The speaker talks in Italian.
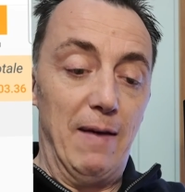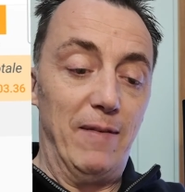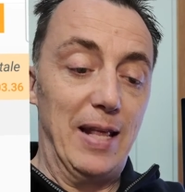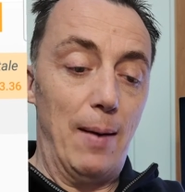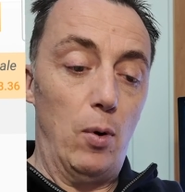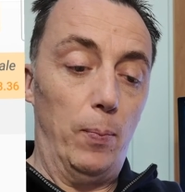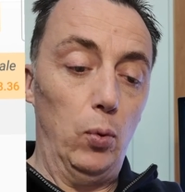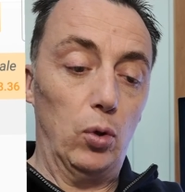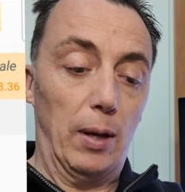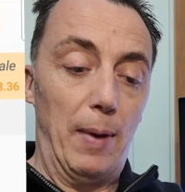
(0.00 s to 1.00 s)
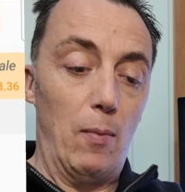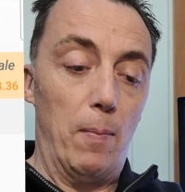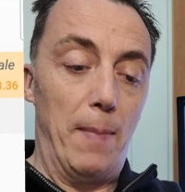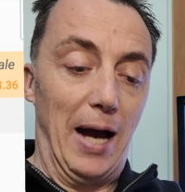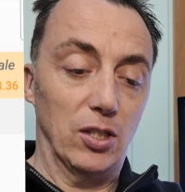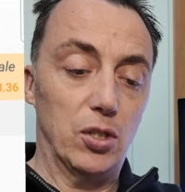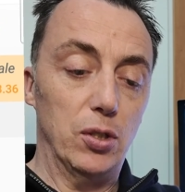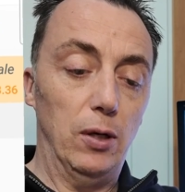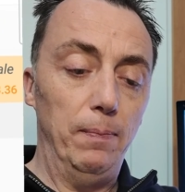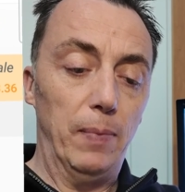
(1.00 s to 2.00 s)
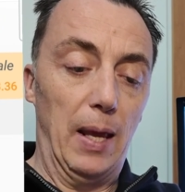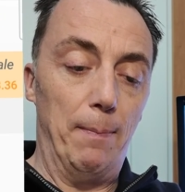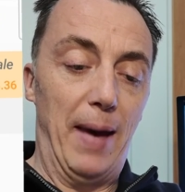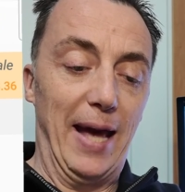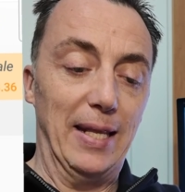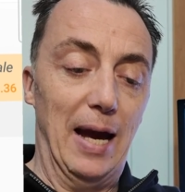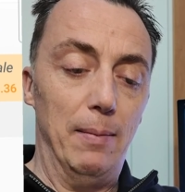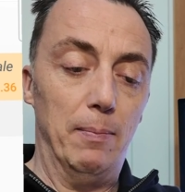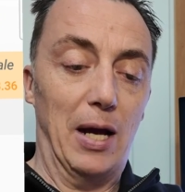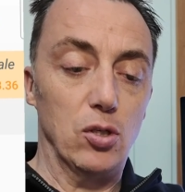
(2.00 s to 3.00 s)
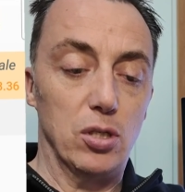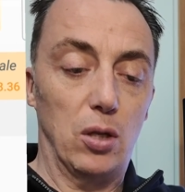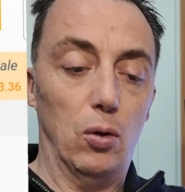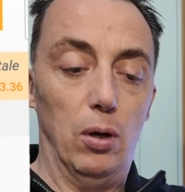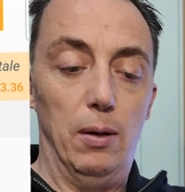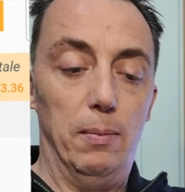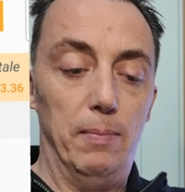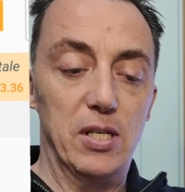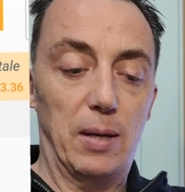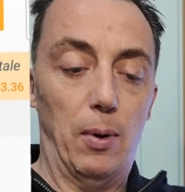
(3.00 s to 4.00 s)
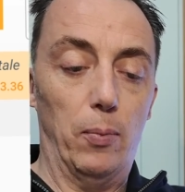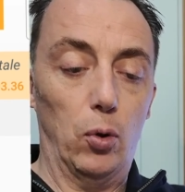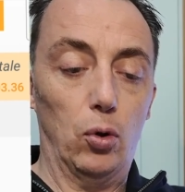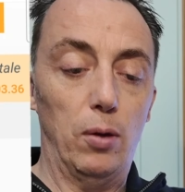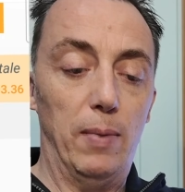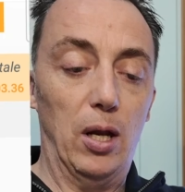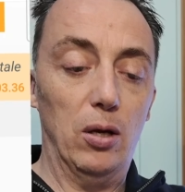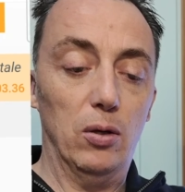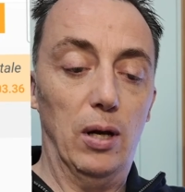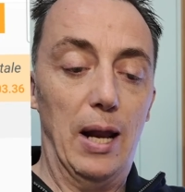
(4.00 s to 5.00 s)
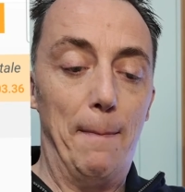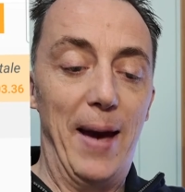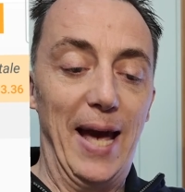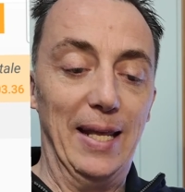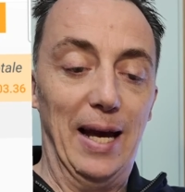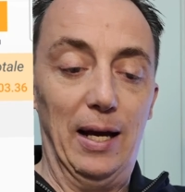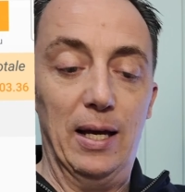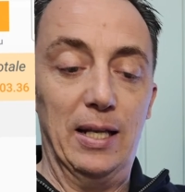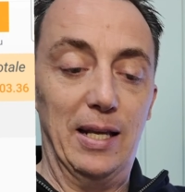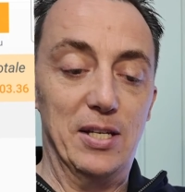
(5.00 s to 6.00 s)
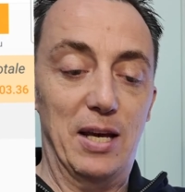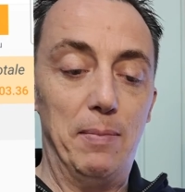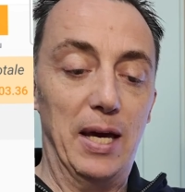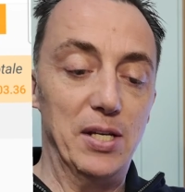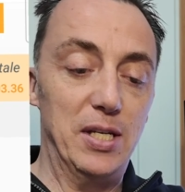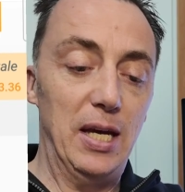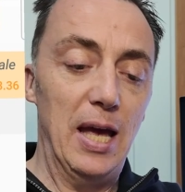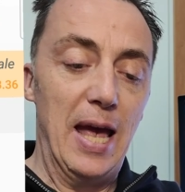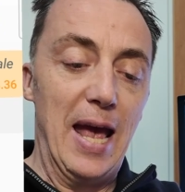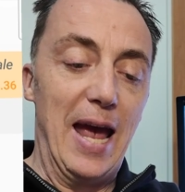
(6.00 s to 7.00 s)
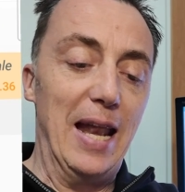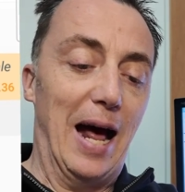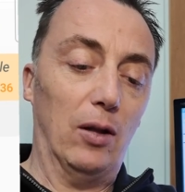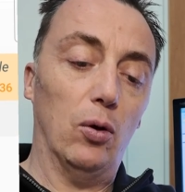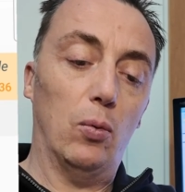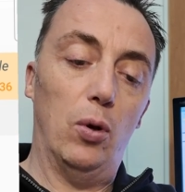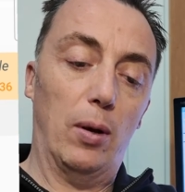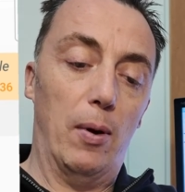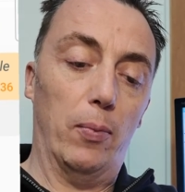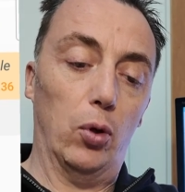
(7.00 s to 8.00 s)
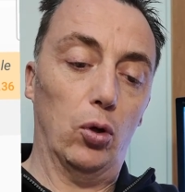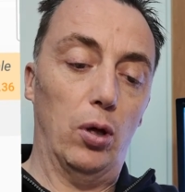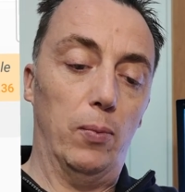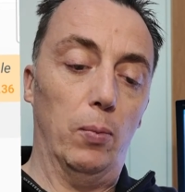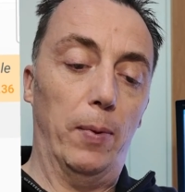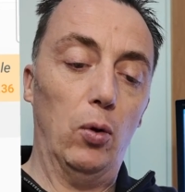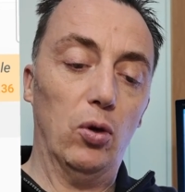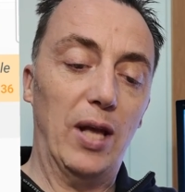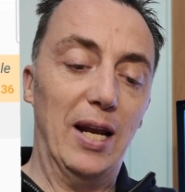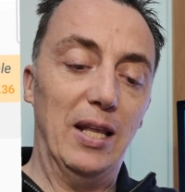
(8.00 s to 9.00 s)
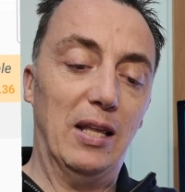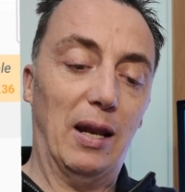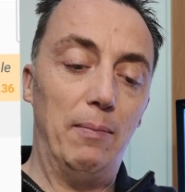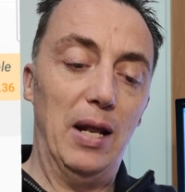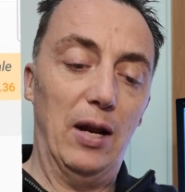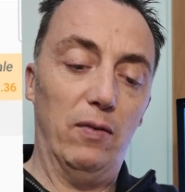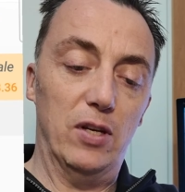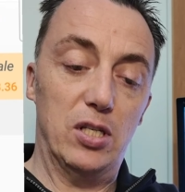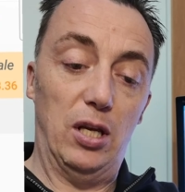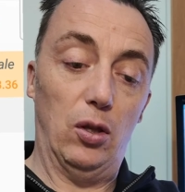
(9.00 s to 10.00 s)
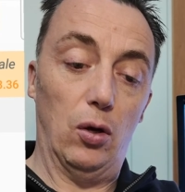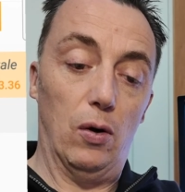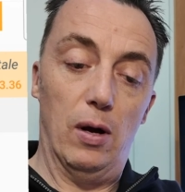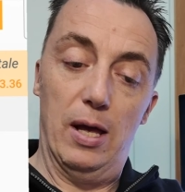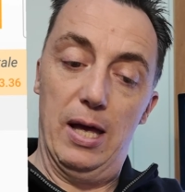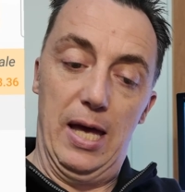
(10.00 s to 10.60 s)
Vediamo appunto che abbiamo basso, media, basso è stato il mese che abbiamo prodotto di meno, la media dei sei mesi e l'alto quello che abbiamo prodotto di più, per un totale di 3900 kWh